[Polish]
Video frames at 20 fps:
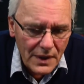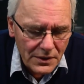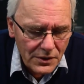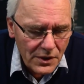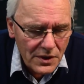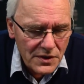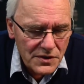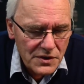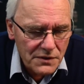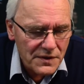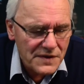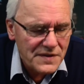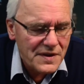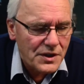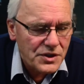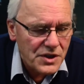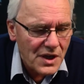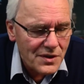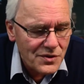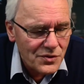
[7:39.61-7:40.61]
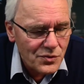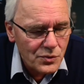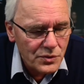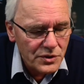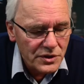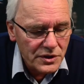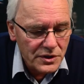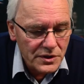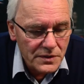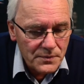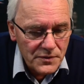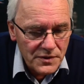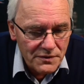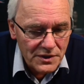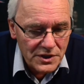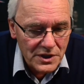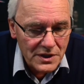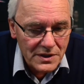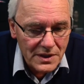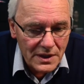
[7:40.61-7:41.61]
To jest kwestia czasu i
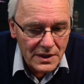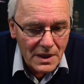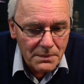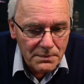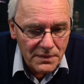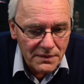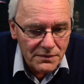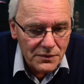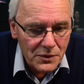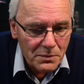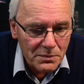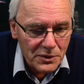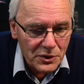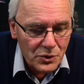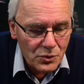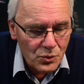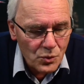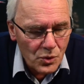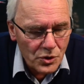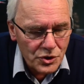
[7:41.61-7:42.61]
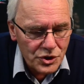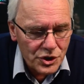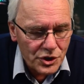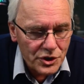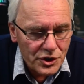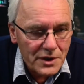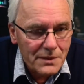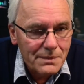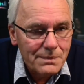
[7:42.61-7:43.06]
zwierzęta na pewno będą to ułożone. są zwierzęta,